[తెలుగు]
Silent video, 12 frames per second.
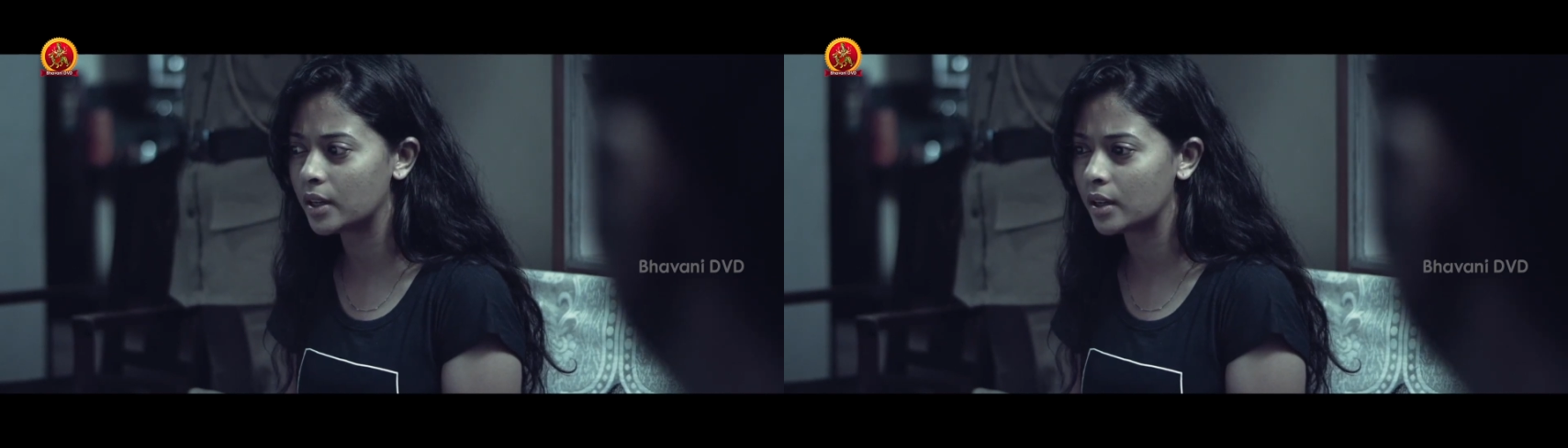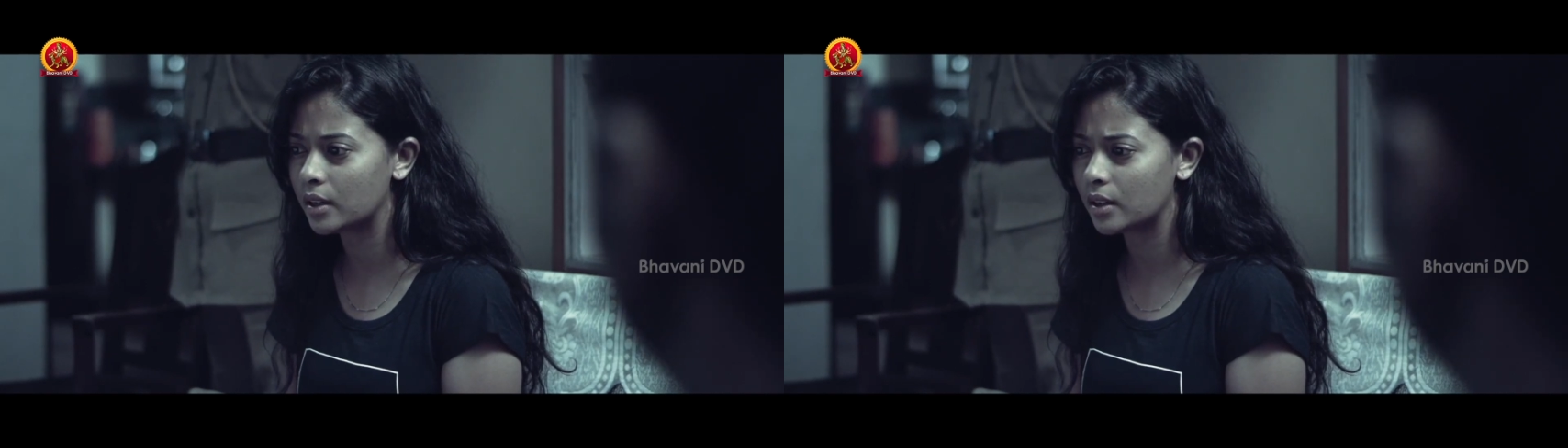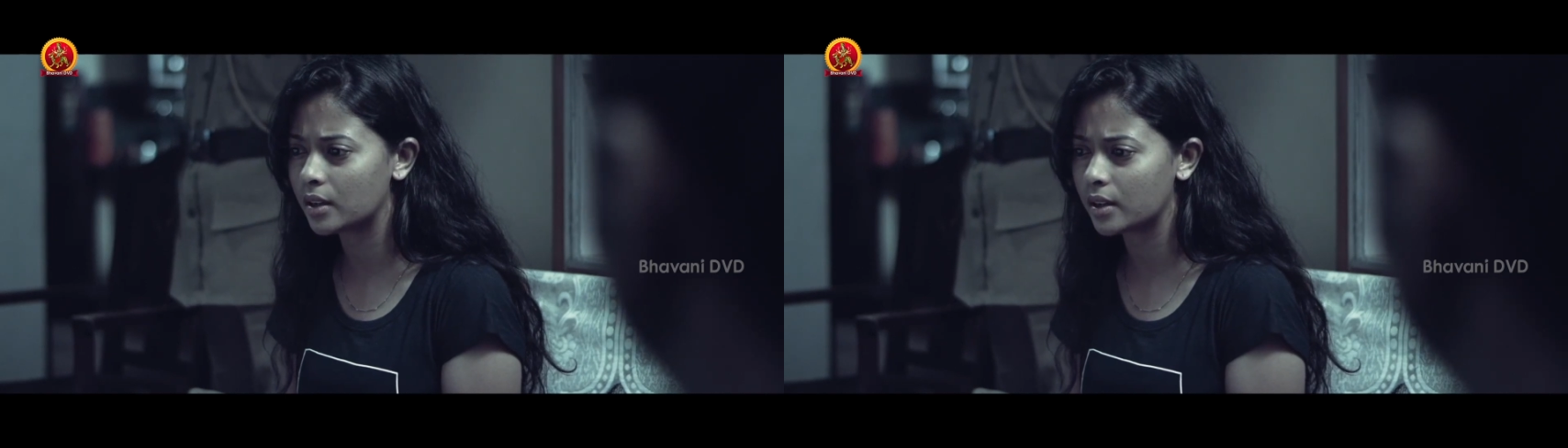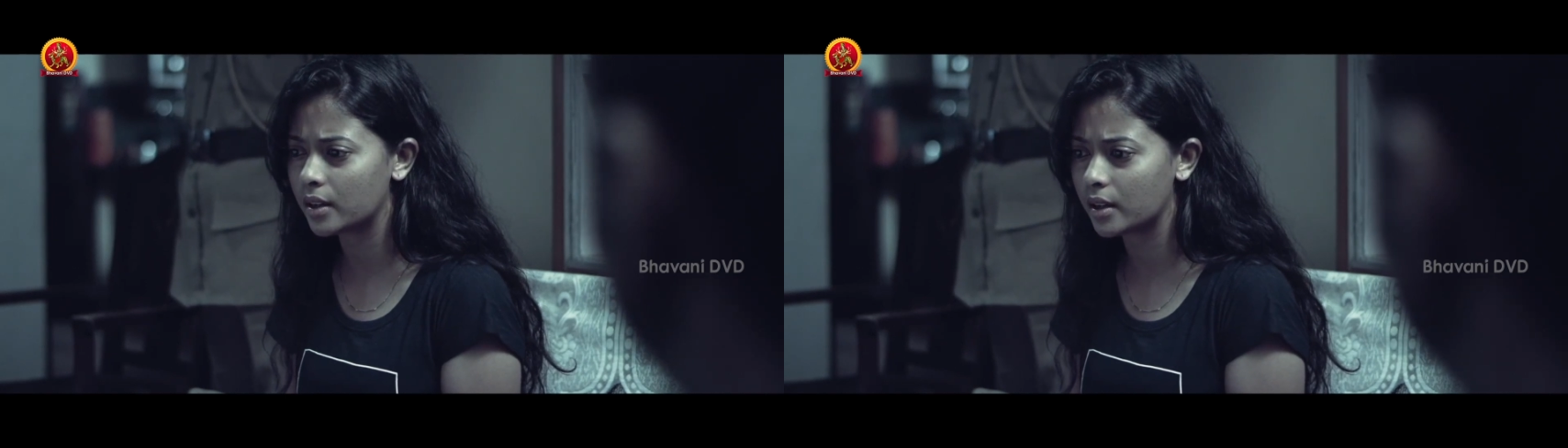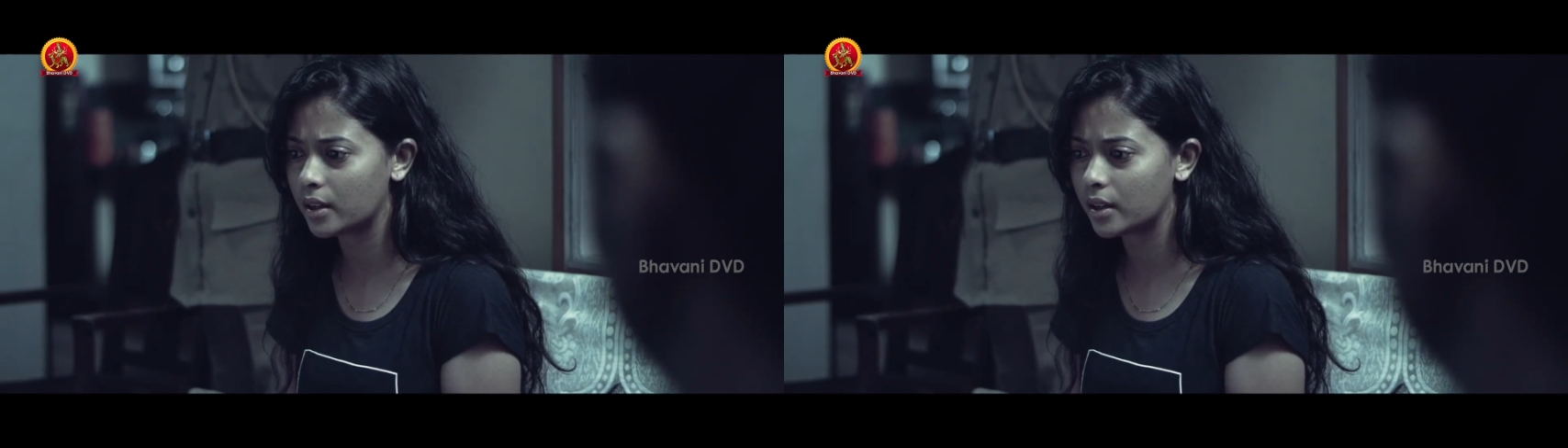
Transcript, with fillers: లాంటిది